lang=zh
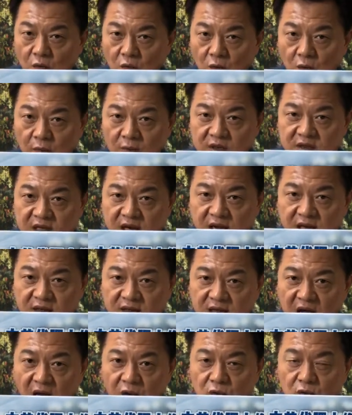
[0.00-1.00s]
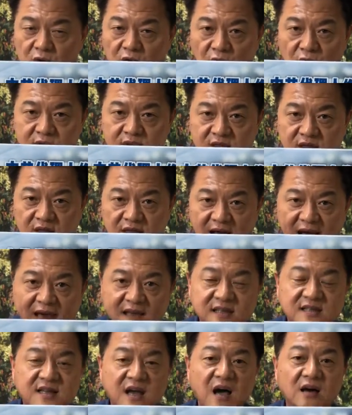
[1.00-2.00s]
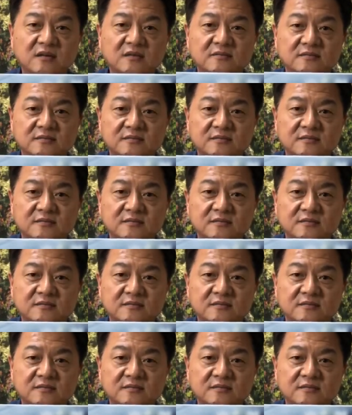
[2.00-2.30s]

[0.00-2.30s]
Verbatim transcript: 我们在大陆投资的台商，